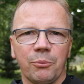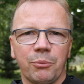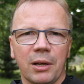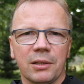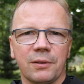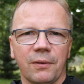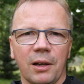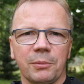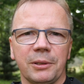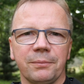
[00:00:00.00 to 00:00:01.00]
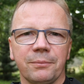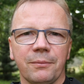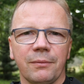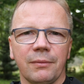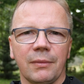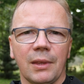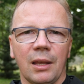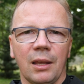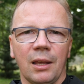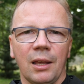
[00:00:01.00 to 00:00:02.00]
Pan z Wami.
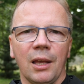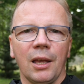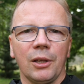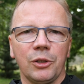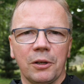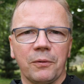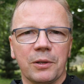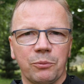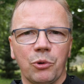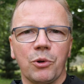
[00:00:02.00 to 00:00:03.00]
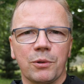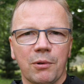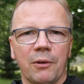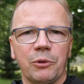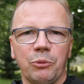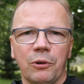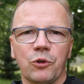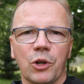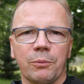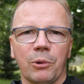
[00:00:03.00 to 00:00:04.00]
Niech Was błogosławi Bóg
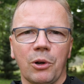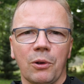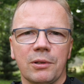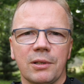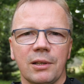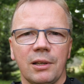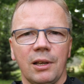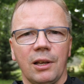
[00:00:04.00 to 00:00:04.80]
Wszechmogący,